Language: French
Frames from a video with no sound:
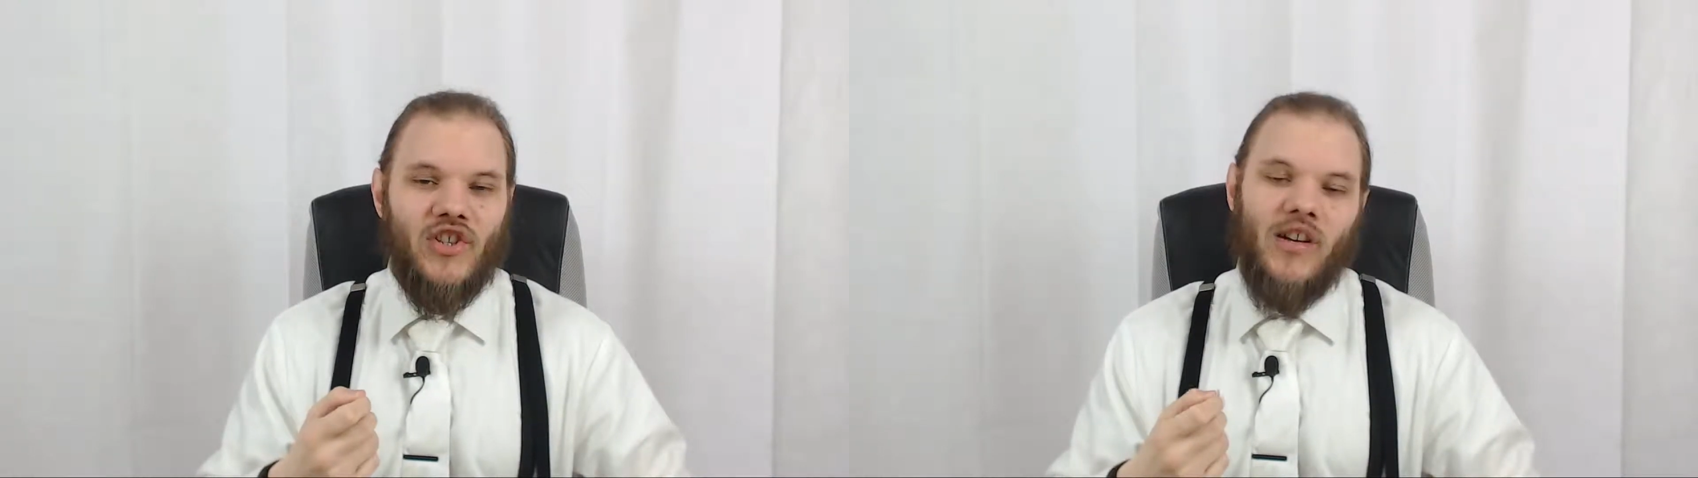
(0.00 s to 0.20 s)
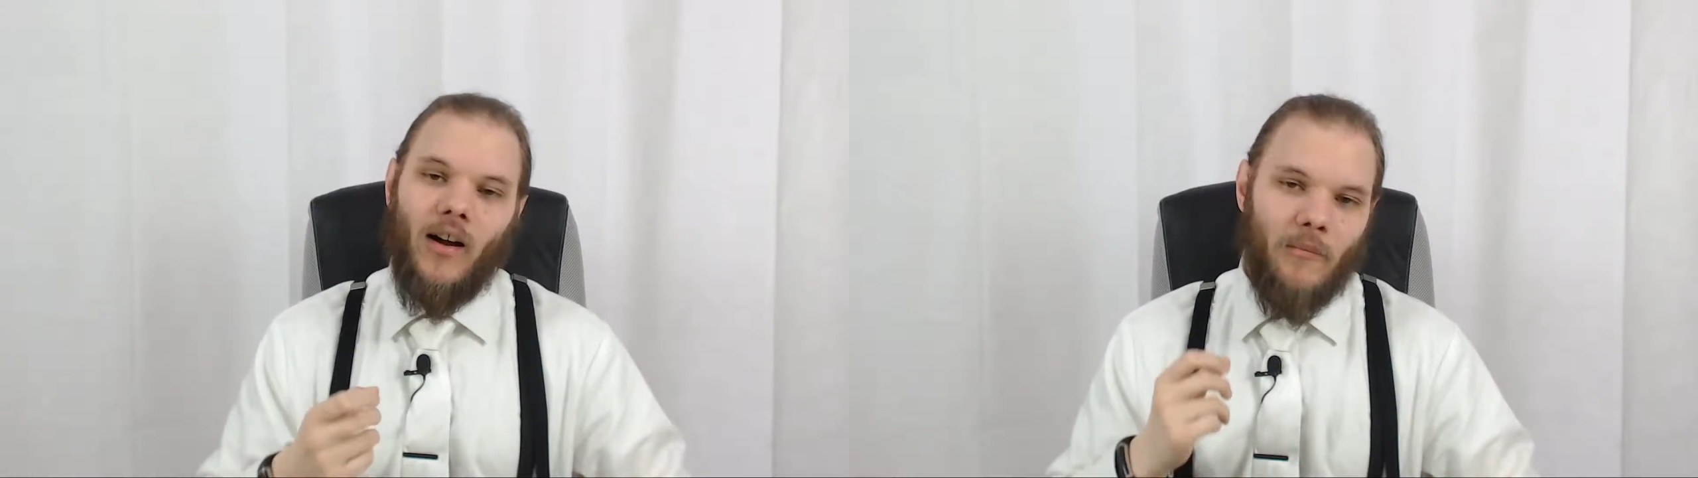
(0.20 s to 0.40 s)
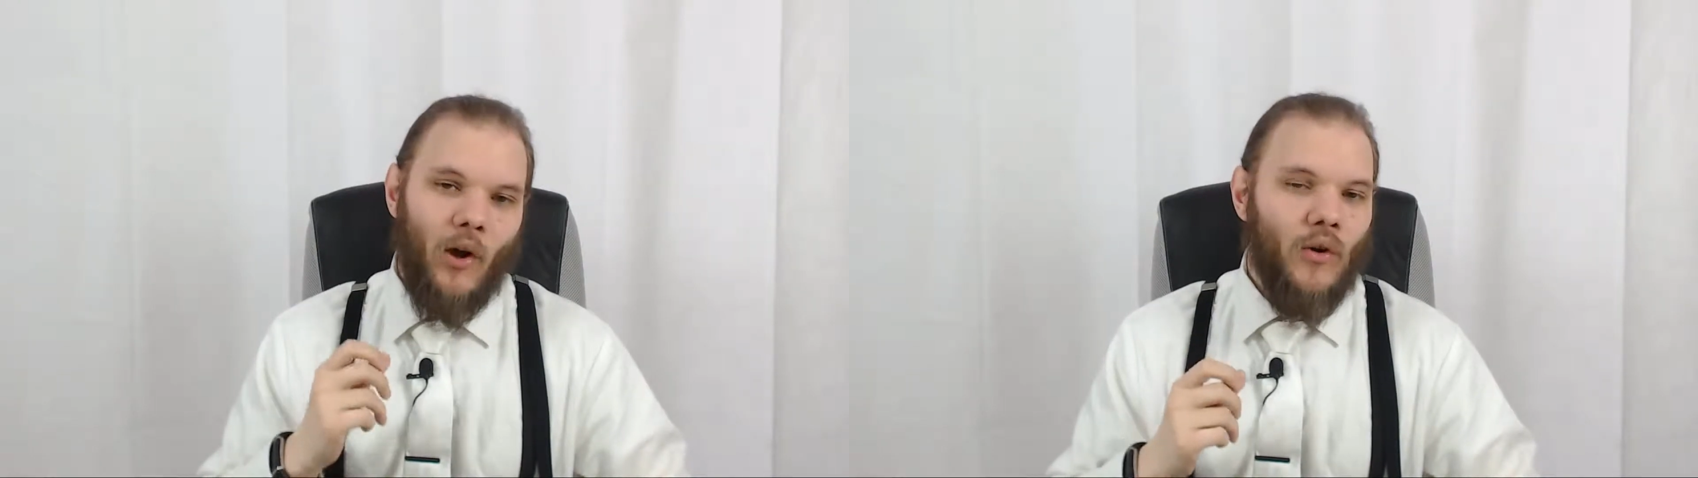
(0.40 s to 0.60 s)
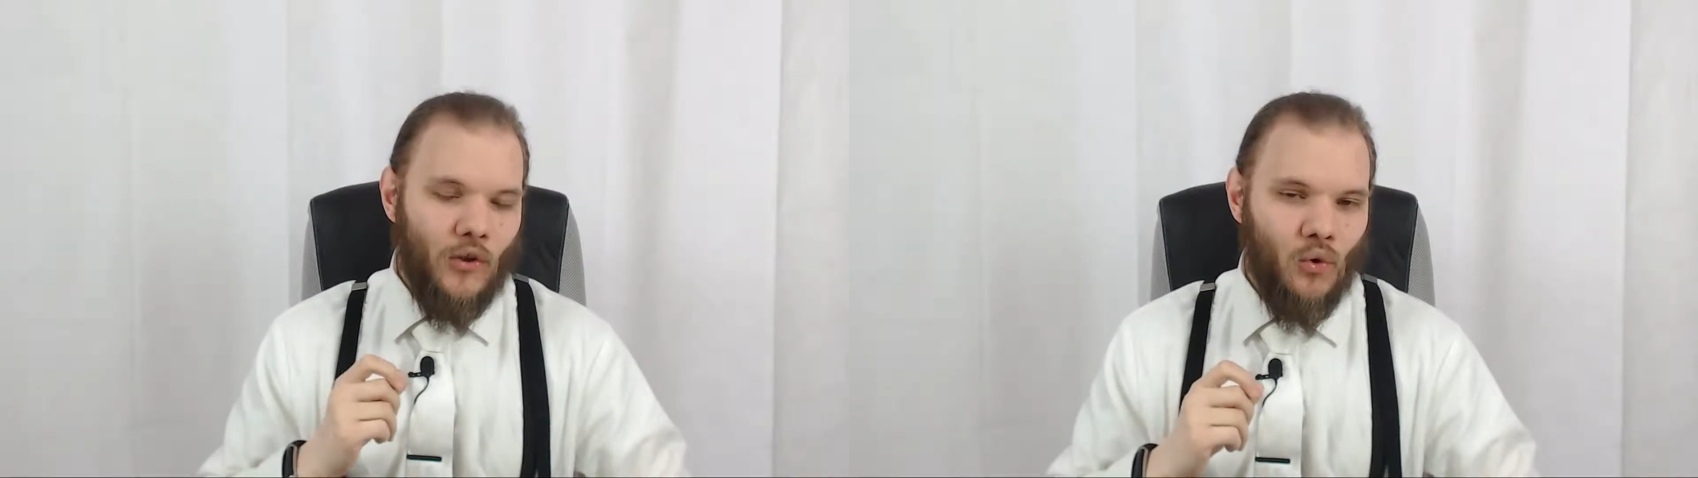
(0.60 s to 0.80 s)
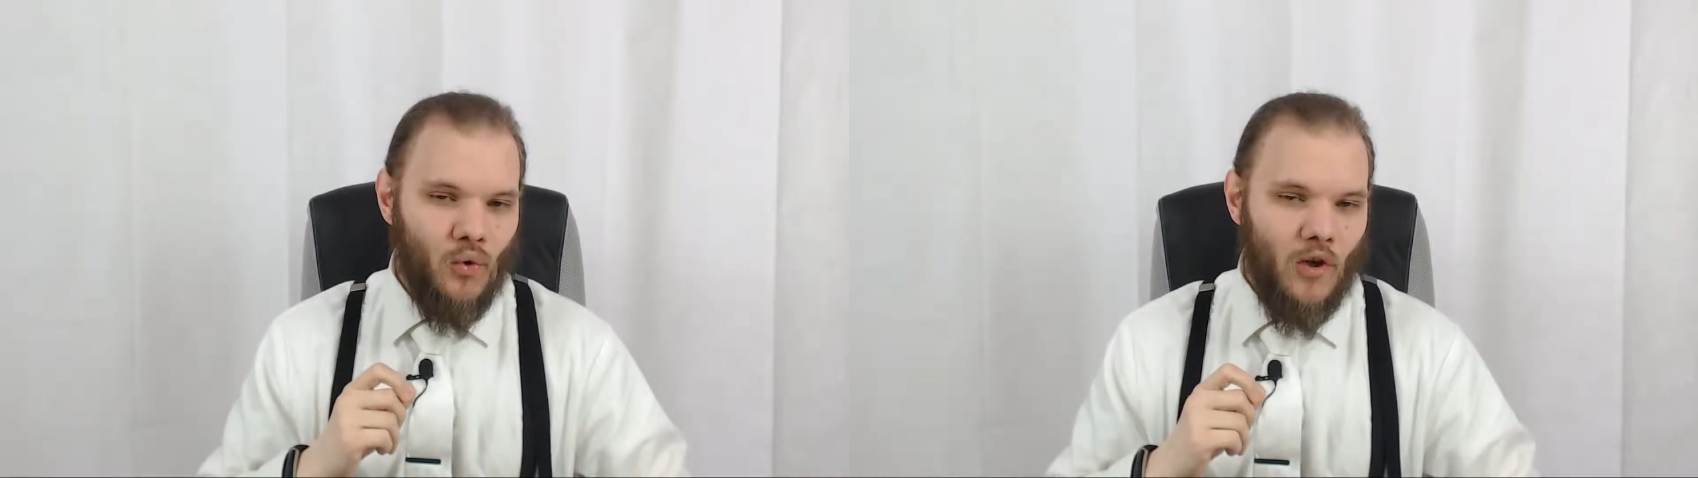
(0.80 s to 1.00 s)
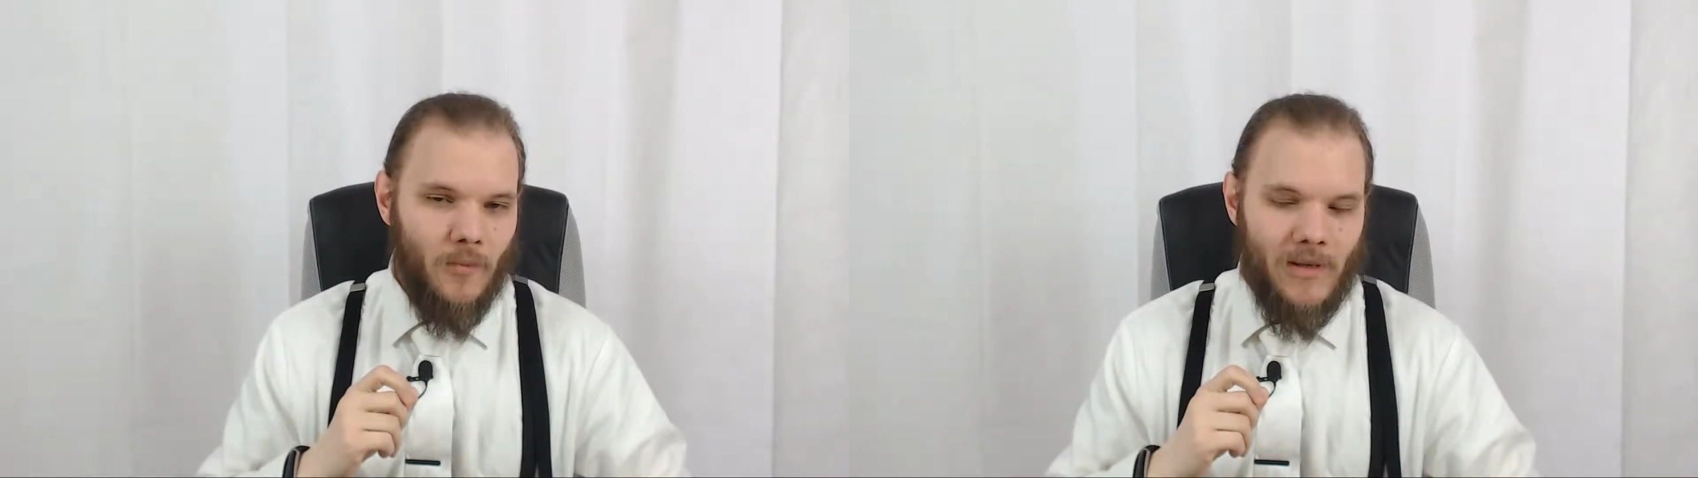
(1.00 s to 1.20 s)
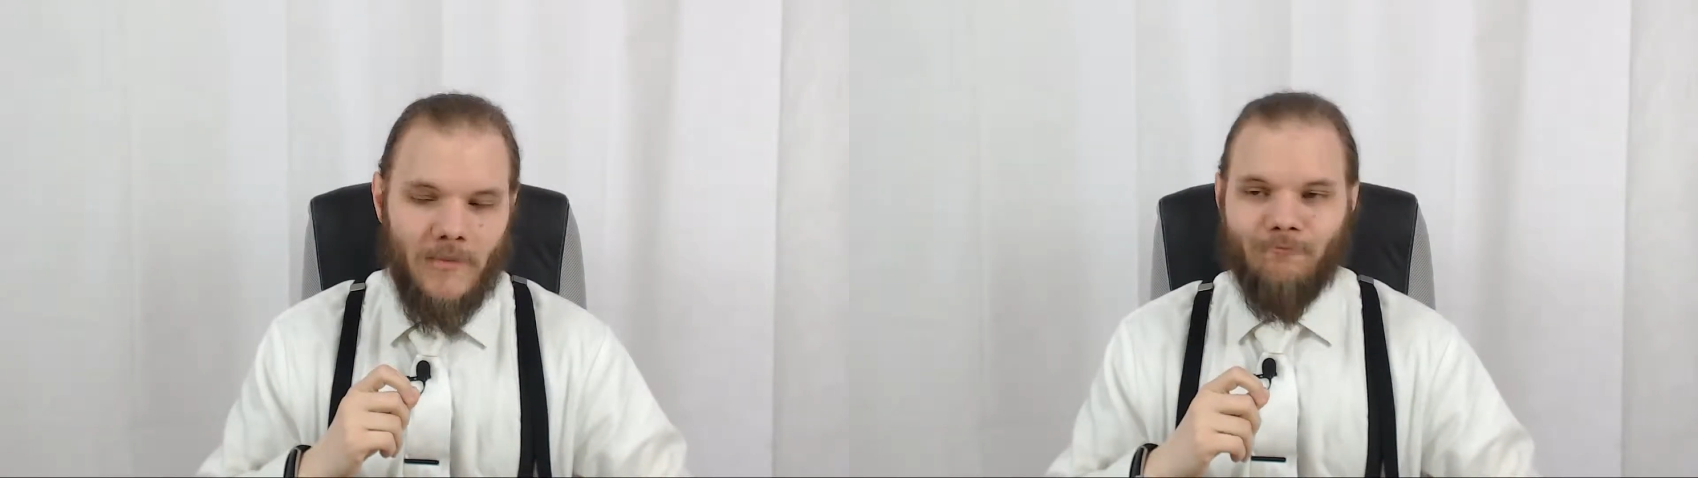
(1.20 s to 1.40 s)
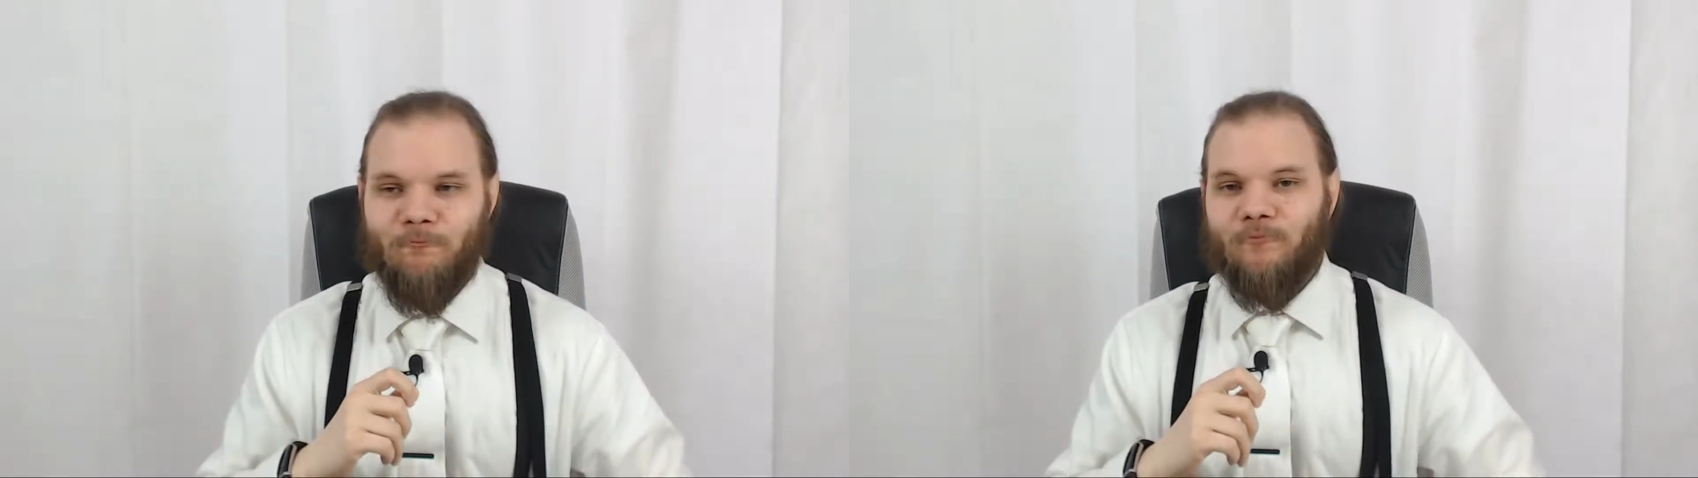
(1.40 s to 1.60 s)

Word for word: je la remets en question quand même.